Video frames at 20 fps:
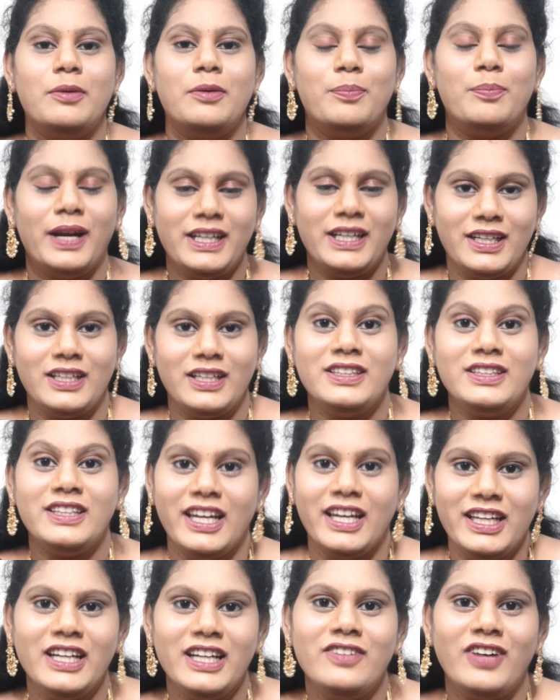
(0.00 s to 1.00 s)
బట్
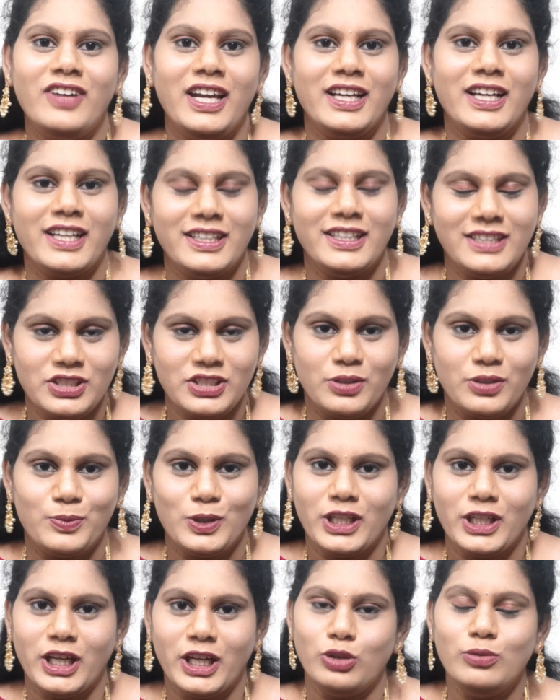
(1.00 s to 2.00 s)
తెలియని వాళ్ళకైతే
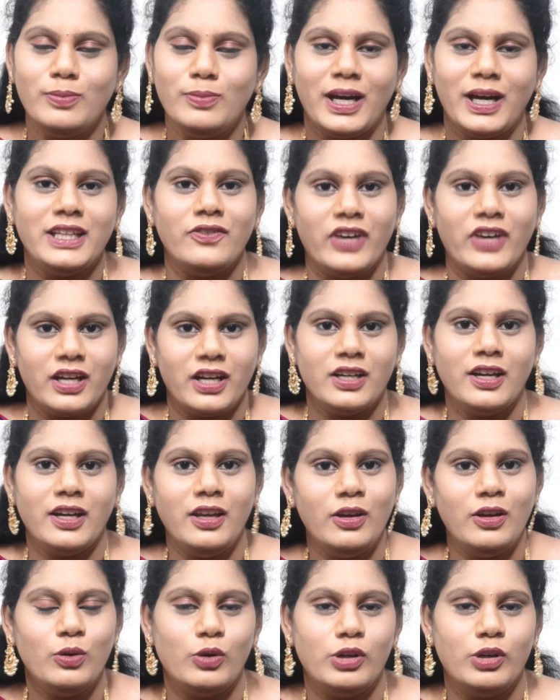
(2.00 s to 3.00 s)
చెప్తున్నాను మాది
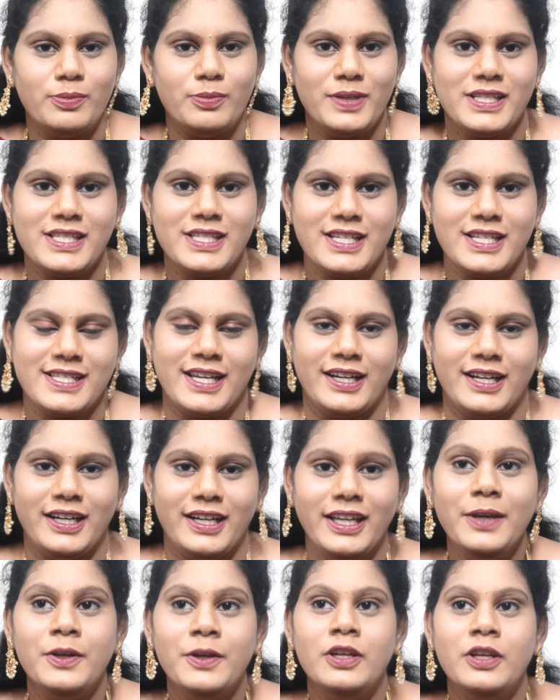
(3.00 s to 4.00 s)
వరంగల్లో గోల్డ్ బిజినెస్
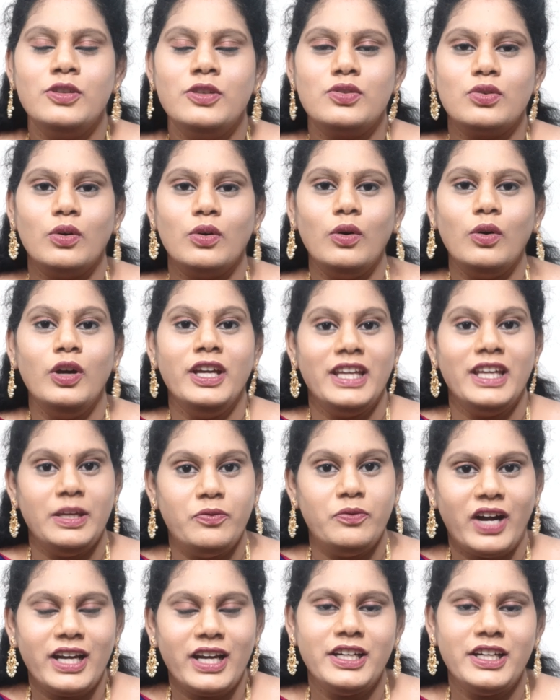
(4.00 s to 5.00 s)
అండి సో
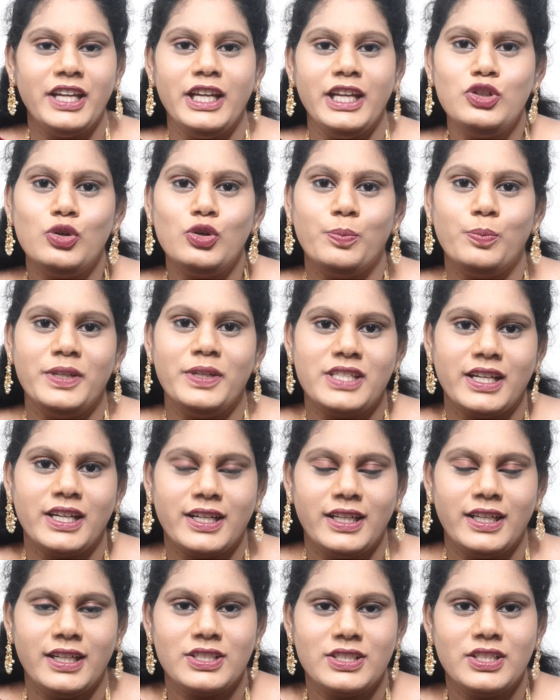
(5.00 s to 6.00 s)
ఇవాళ నేను చూపించే
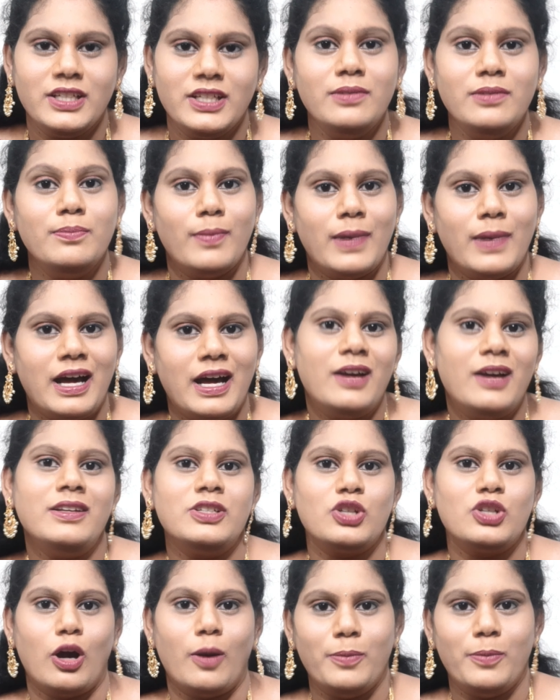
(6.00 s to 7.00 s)
కలెక్షన్ మా
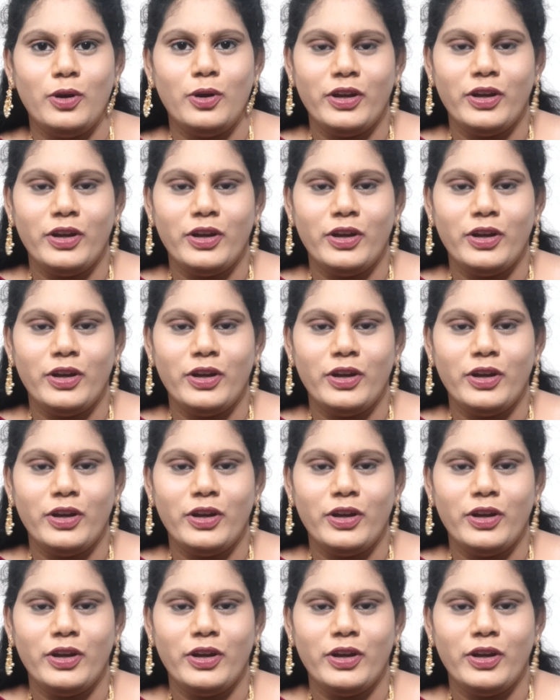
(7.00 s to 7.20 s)
షాప్లో